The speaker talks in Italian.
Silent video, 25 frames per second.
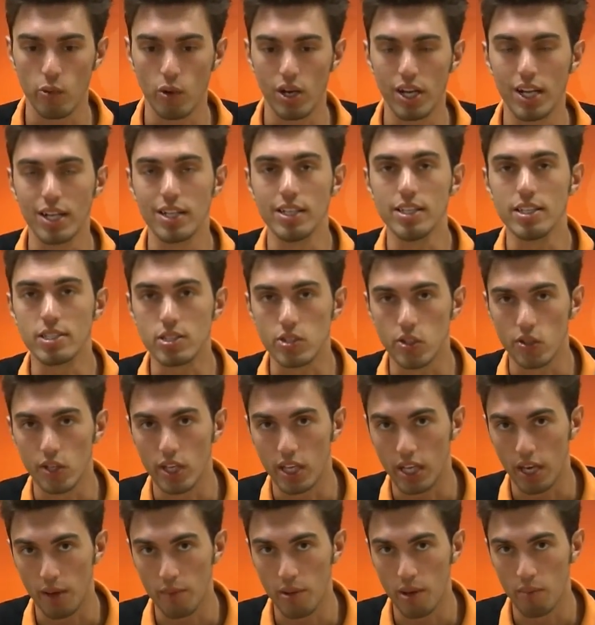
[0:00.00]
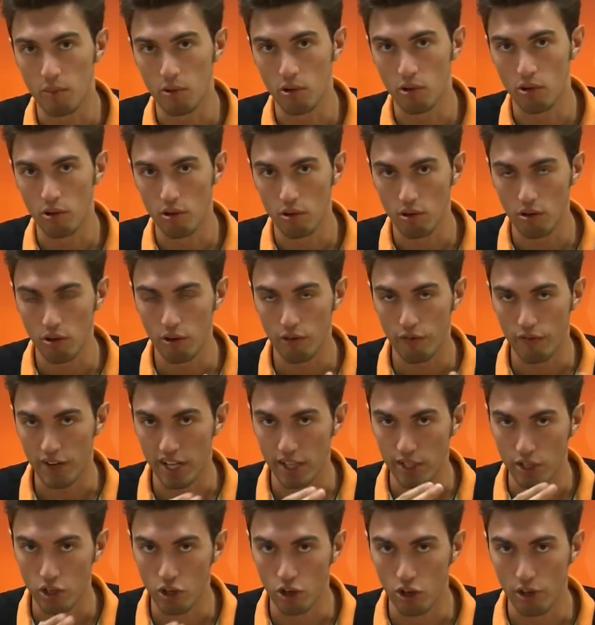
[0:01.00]
qual è l'history che abbiamo
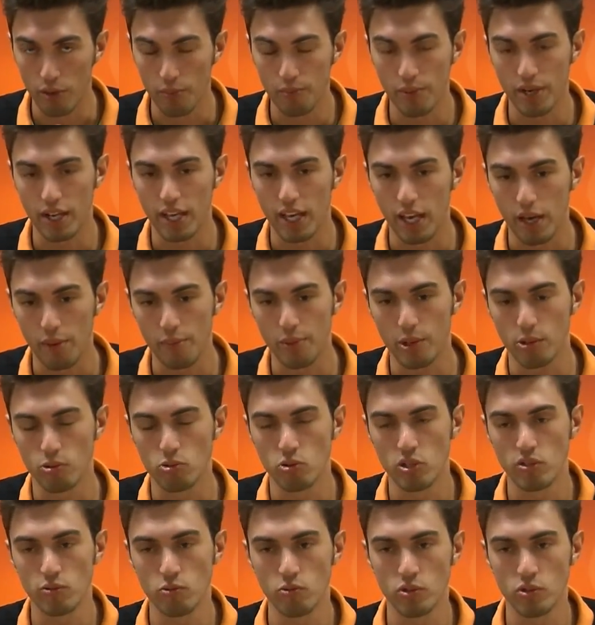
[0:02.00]
fra di noi, perché, perché un,